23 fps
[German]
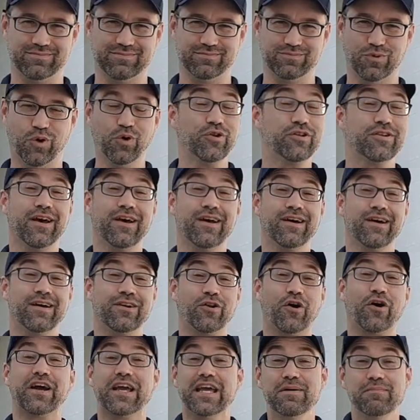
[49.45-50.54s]
Und
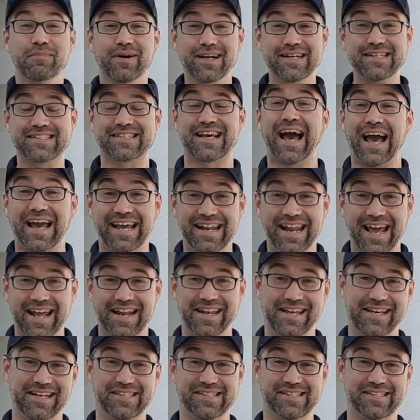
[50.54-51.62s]
noch immer ist kein
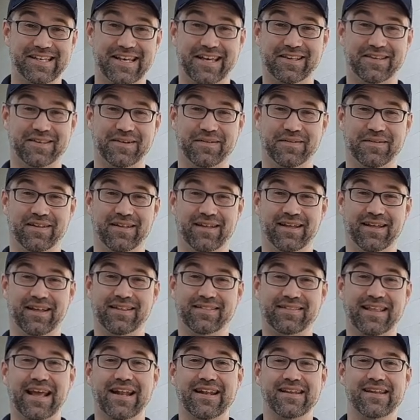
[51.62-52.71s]
Ende in Sicht,
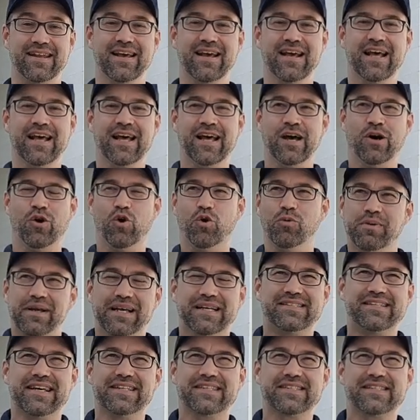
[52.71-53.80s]
denn
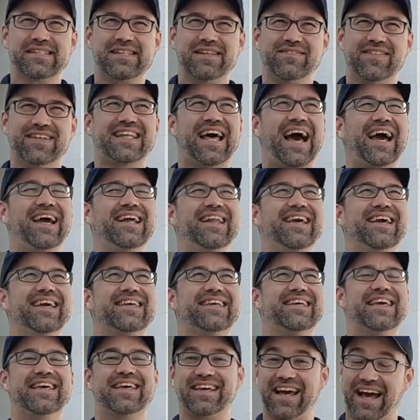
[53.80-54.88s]
umgesetzt wird eine
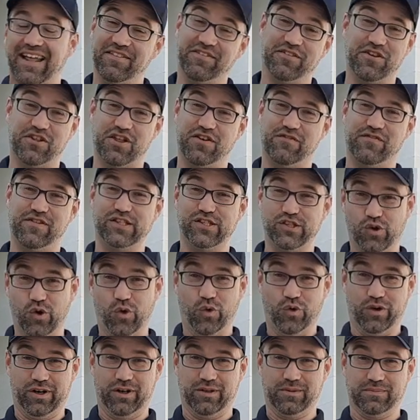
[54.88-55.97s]
gigantische
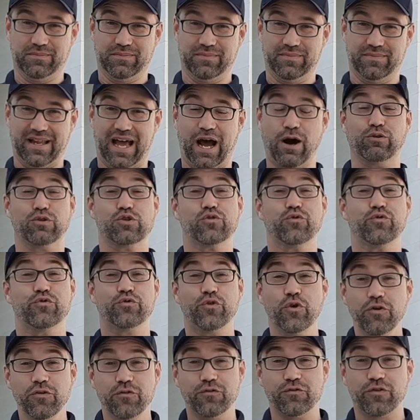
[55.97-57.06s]
Vision. Aus
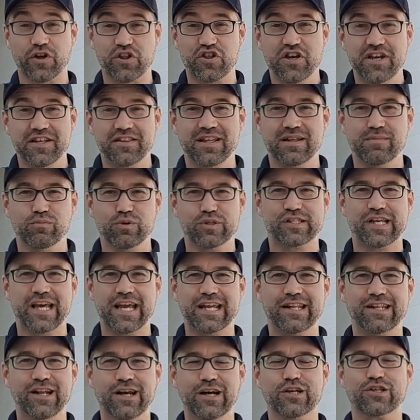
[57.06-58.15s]
fünf verschiedenen
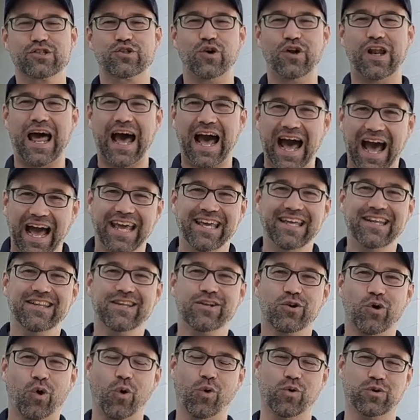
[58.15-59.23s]
Museen soll ein
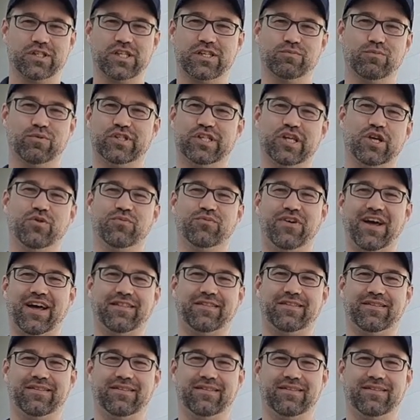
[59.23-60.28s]
großes Museum werden.